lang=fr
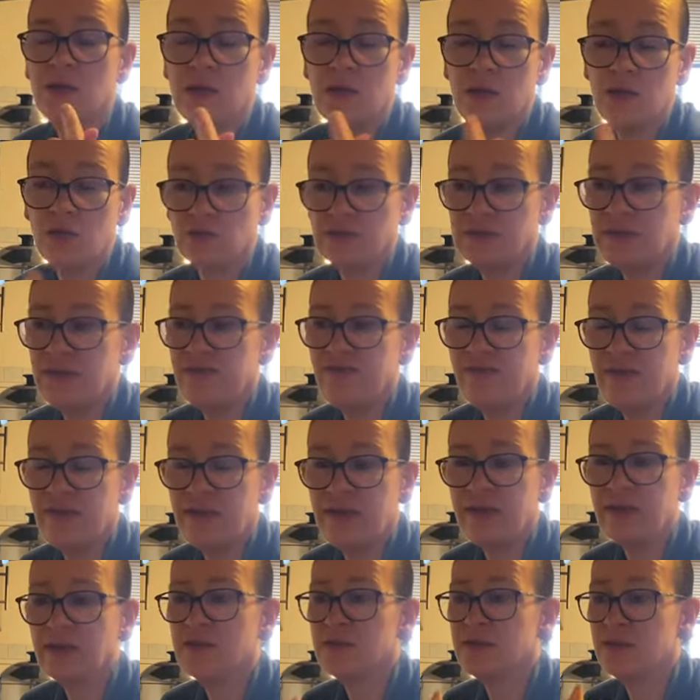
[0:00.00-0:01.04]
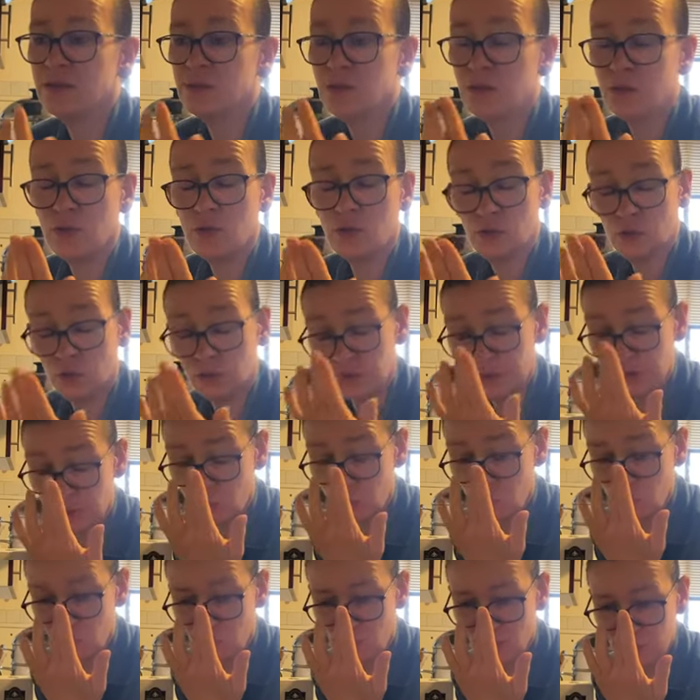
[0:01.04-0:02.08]
lentilles vertes, lentilles
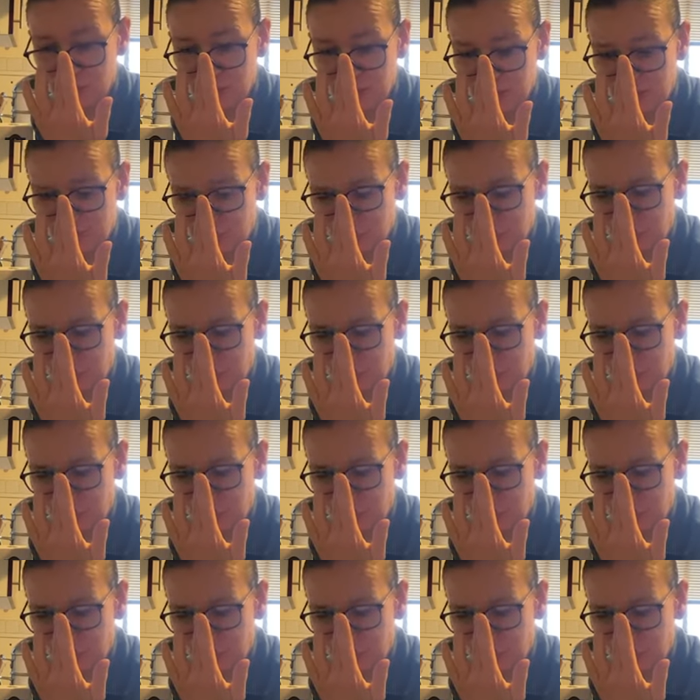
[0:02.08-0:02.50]
du puits,